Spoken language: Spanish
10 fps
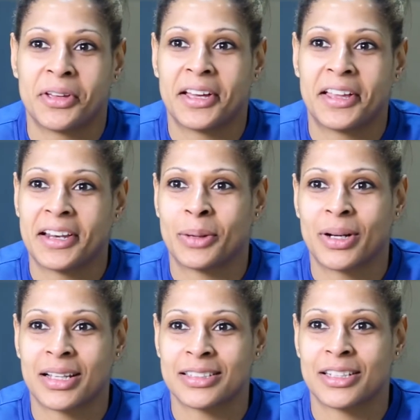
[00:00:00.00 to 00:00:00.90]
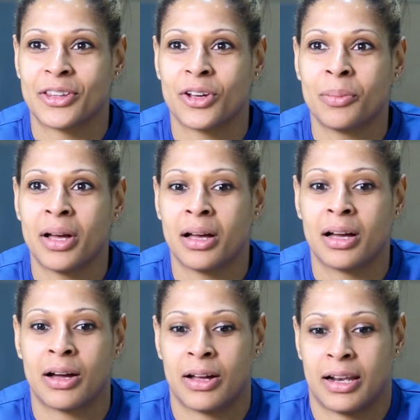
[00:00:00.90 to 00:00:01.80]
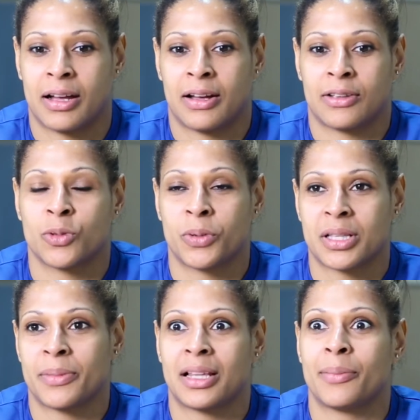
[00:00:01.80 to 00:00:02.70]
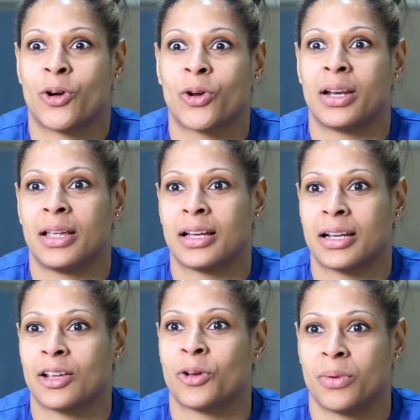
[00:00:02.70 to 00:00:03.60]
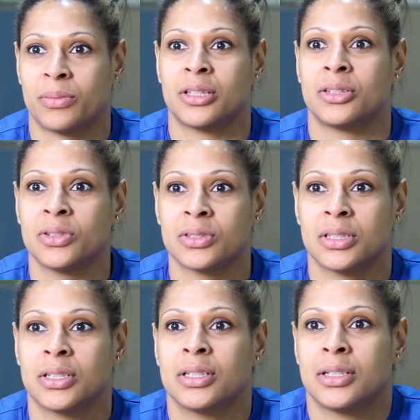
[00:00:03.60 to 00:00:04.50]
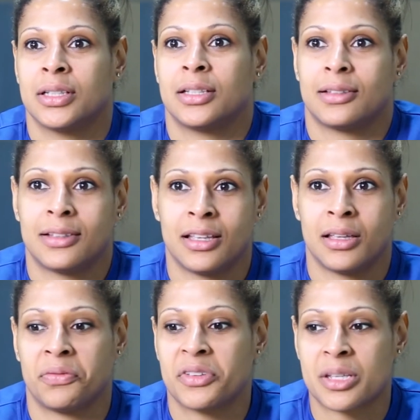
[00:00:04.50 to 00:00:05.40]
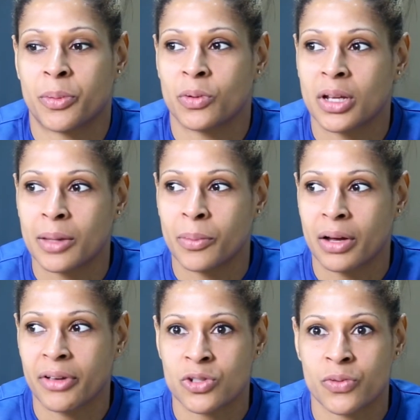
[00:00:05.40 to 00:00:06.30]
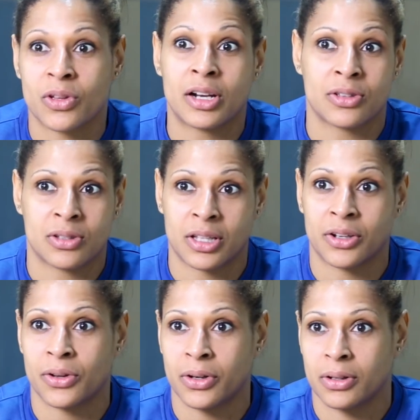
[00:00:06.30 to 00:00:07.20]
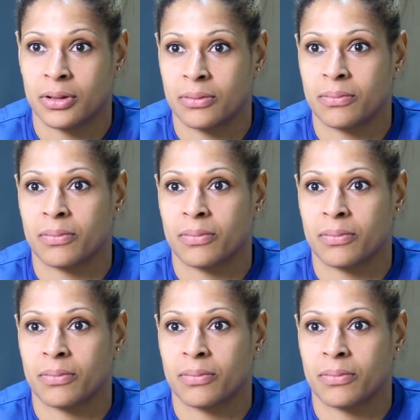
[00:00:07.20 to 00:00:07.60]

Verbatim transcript: a Dinamarca sin idioma, supuestamente la mejor liga en aquellos momentos, y fiché por un equipo que había subido el año anterior